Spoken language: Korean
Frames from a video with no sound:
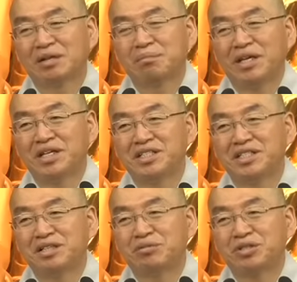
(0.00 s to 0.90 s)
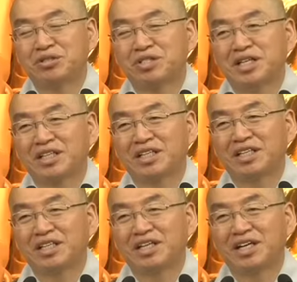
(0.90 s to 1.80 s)
100년 전에 우리
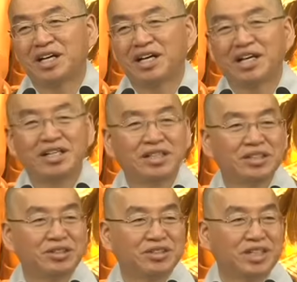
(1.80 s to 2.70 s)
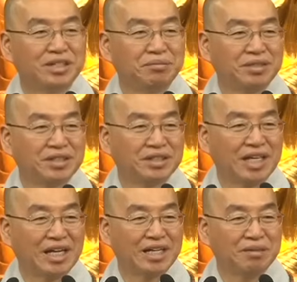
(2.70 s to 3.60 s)
조상들이 태어나가 요새 여러분들
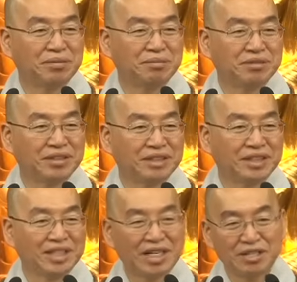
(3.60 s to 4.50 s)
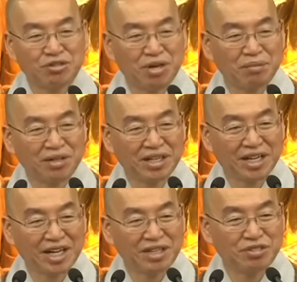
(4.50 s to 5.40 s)
사는 거 보면 세상이 좋아
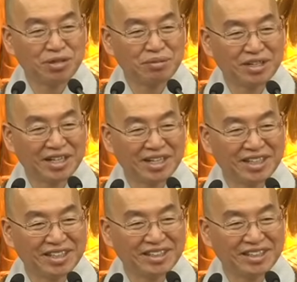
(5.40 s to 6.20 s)
보일까 안 좋아 보일까?